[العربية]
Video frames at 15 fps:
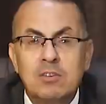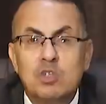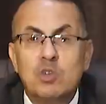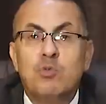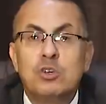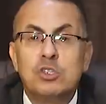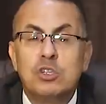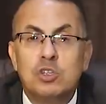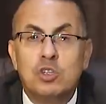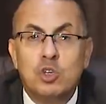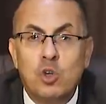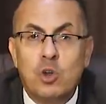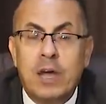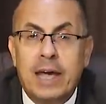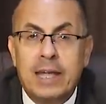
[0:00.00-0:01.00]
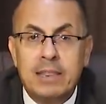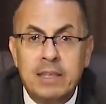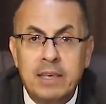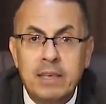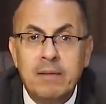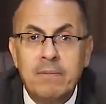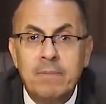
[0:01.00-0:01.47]
شوف وصلت الجيره قد
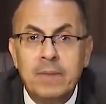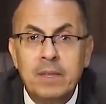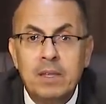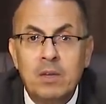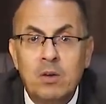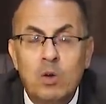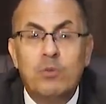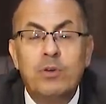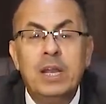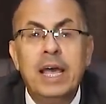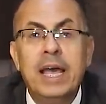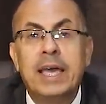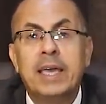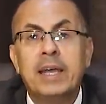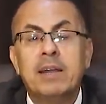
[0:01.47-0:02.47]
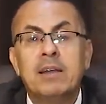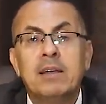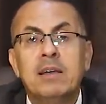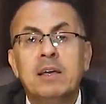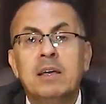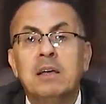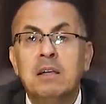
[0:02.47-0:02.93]
ايه وفي الاخر
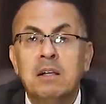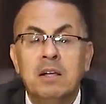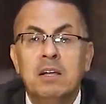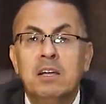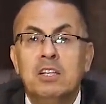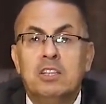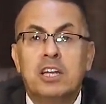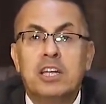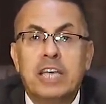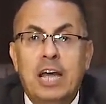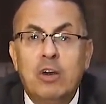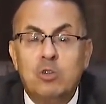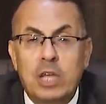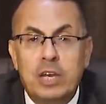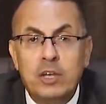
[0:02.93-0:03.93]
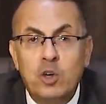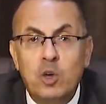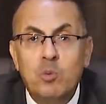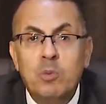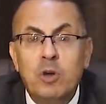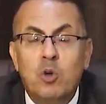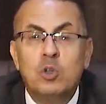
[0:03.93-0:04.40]
ترجع لي تاني
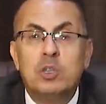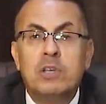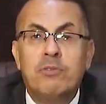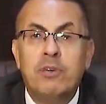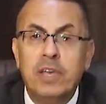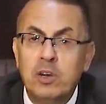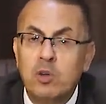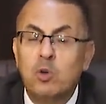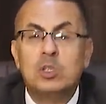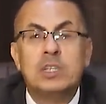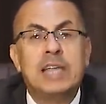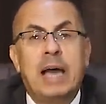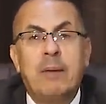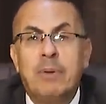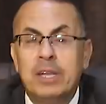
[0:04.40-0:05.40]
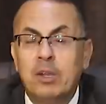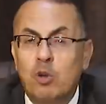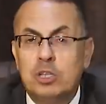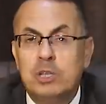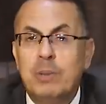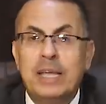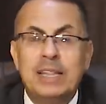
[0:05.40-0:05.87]
يوم كنت فين كنت تعبانه
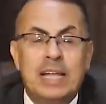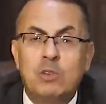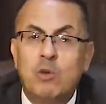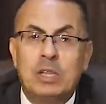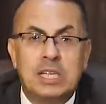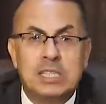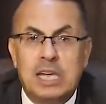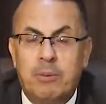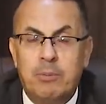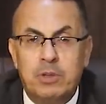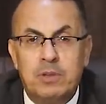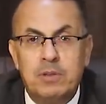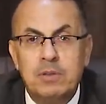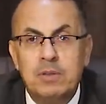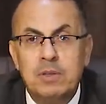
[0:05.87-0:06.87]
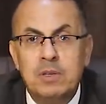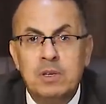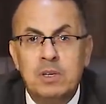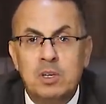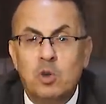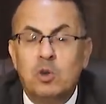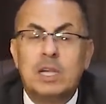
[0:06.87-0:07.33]
ورحت بقيت عند واحده صاحبتي
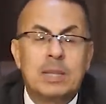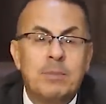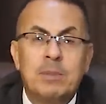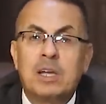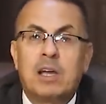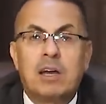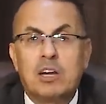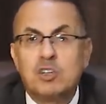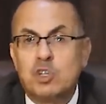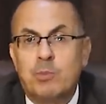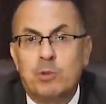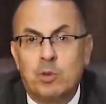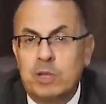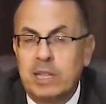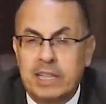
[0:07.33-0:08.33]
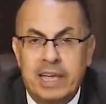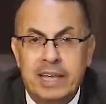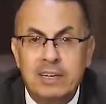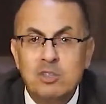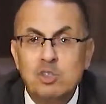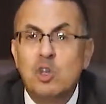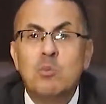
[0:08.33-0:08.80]
يقول لها طب ما تتكررش الموضوع ده
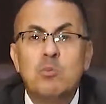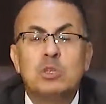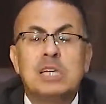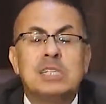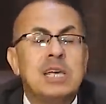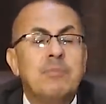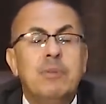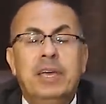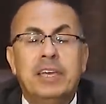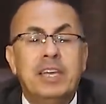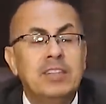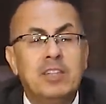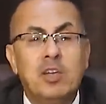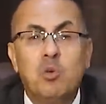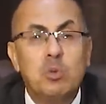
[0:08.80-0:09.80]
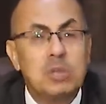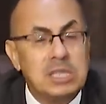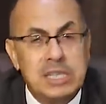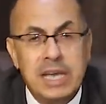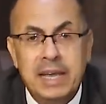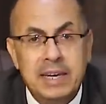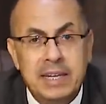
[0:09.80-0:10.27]
تاني زوج متسامح جدا
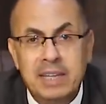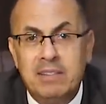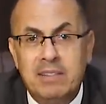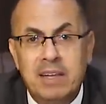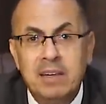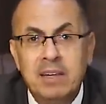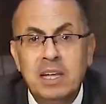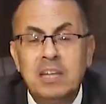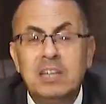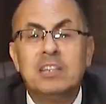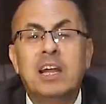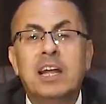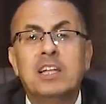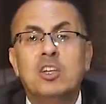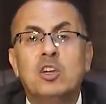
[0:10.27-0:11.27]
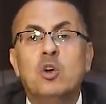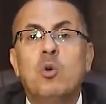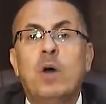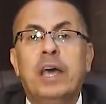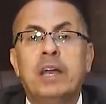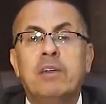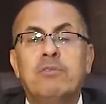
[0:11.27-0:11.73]
ومتساهل جدا لدرجه ان هو
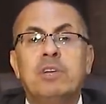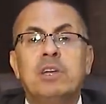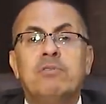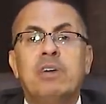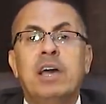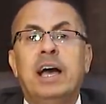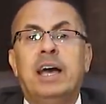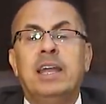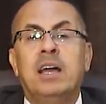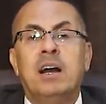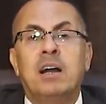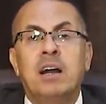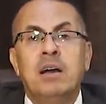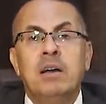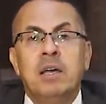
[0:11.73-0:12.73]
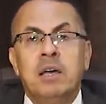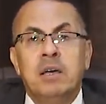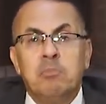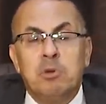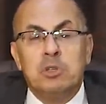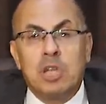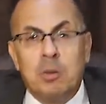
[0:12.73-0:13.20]
عرف ان فيها علاقه
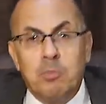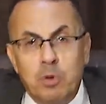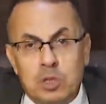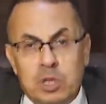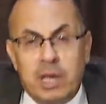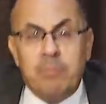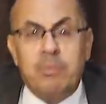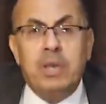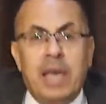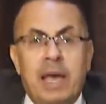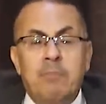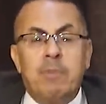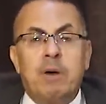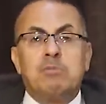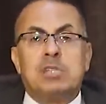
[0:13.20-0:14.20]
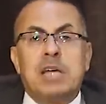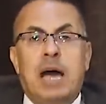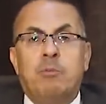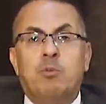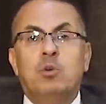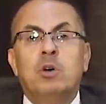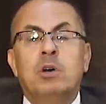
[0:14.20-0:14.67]
بتربطها بيها همام
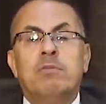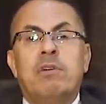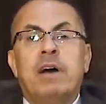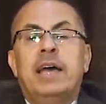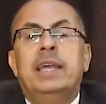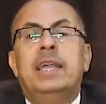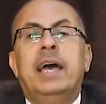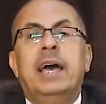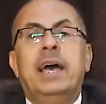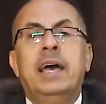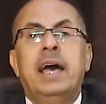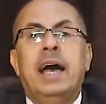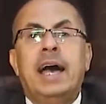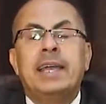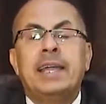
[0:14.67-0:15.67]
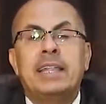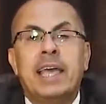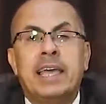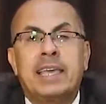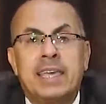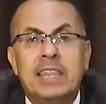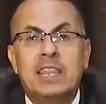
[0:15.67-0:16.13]
صاحبه فقال لها انا
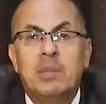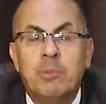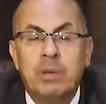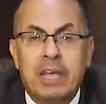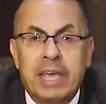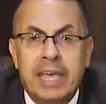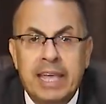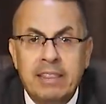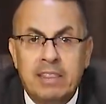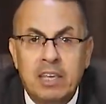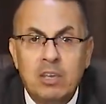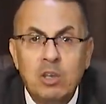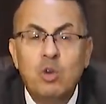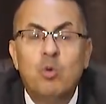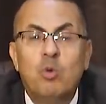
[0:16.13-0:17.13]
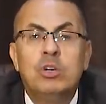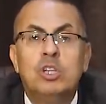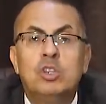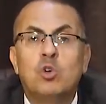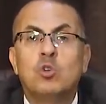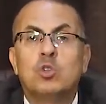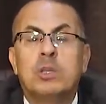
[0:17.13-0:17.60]
اتاكدت من خيانتك وان
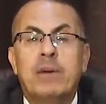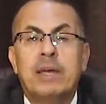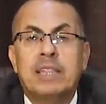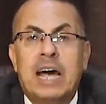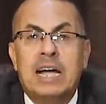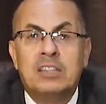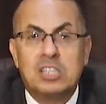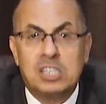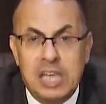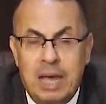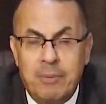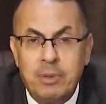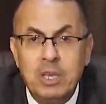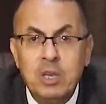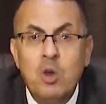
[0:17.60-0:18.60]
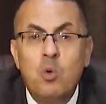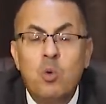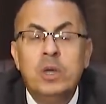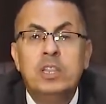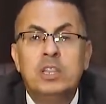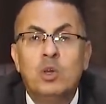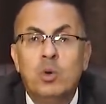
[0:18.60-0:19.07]
انت كنت بايته عند صاحبي
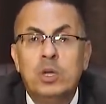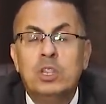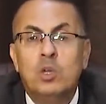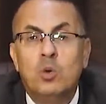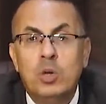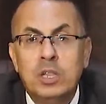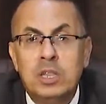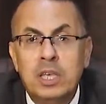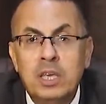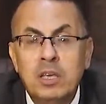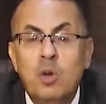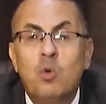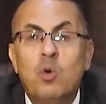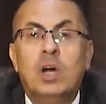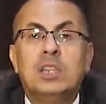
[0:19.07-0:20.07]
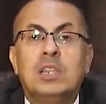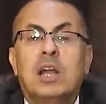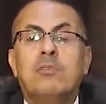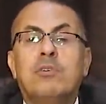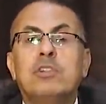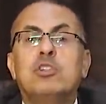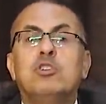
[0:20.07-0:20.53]
وانت وانت وانت
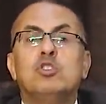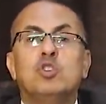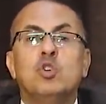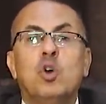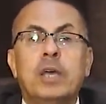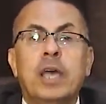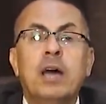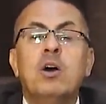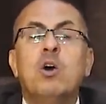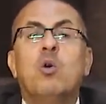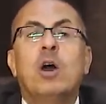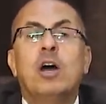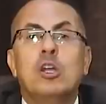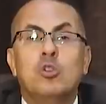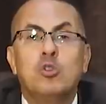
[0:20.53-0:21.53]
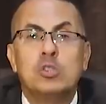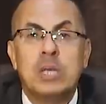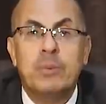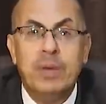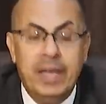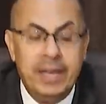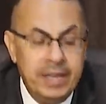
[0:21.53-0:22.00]
واعترفت لي الزوجه وقالت له
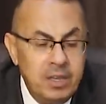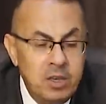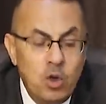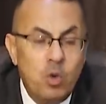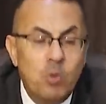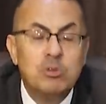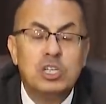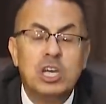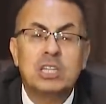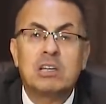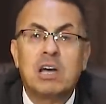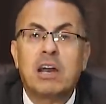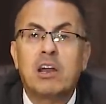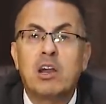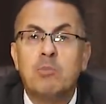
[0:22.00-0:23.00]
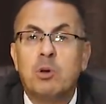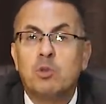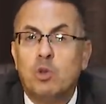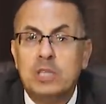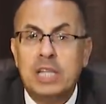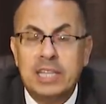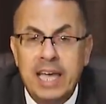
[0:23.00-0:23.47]
سامحني ومش هيتكرر
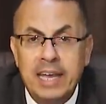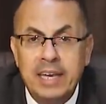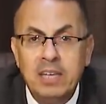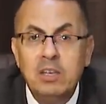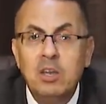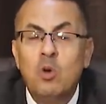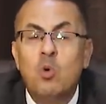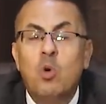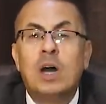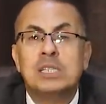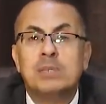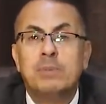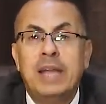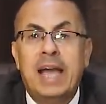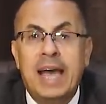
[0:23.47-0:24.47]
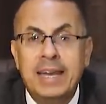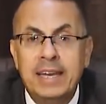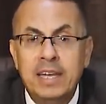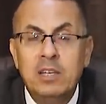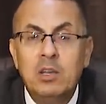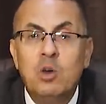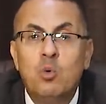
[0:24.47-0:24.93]
الموضوع ده تاني وغصب
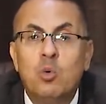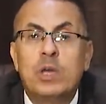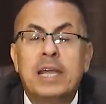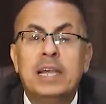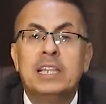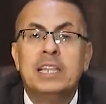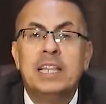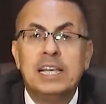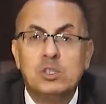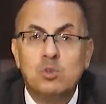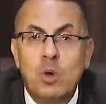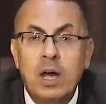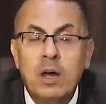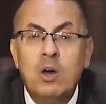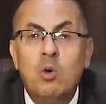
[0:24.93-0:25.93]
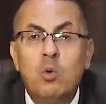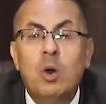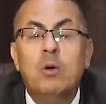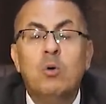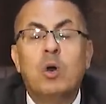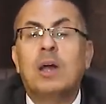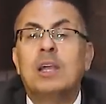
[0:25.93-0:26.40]
عني وكانت نزوه
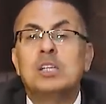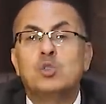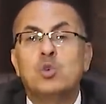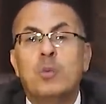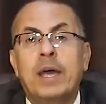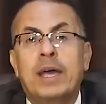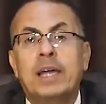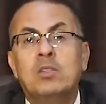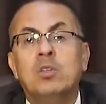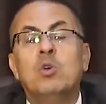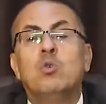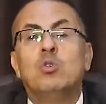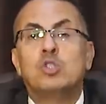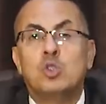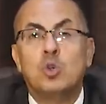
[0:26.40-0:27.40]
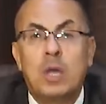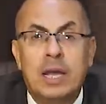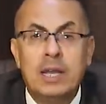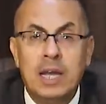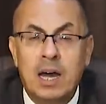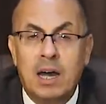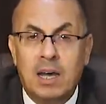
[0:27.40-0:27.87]
وخلاص وبكت والزوج
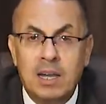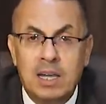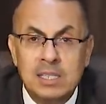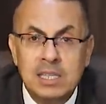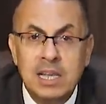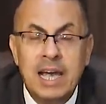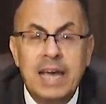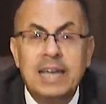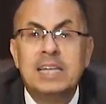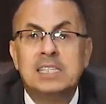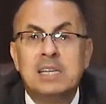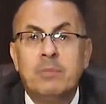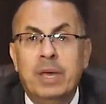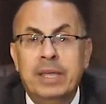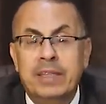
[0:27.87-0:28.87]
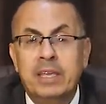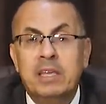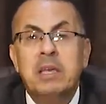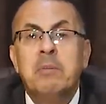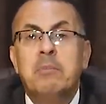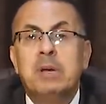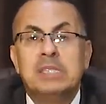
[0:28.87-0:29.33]
قال لها خلاص انا سامحتك
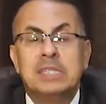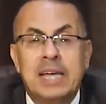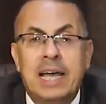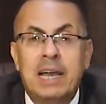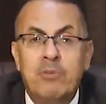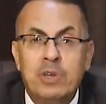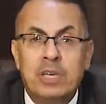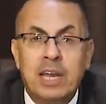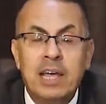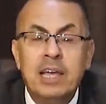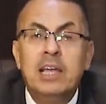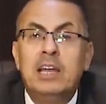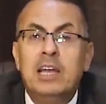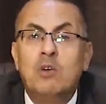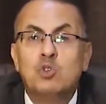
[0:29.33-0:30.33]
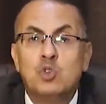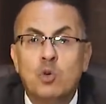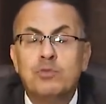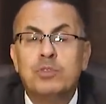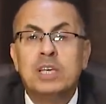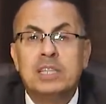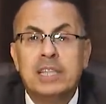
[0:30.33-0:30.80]
بس على فكره لو
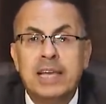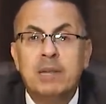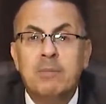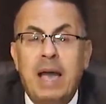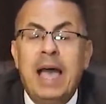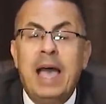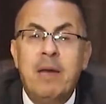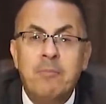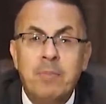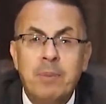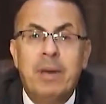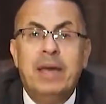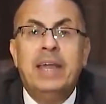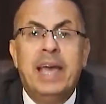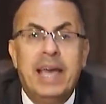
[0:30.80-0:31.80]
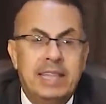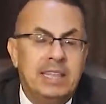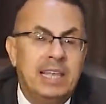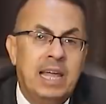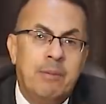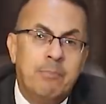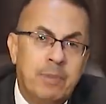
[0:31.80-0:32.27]
شفتك تاني مع همام انا
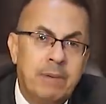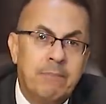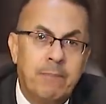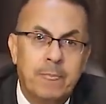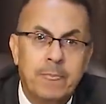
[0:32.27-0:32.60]
هقتل همام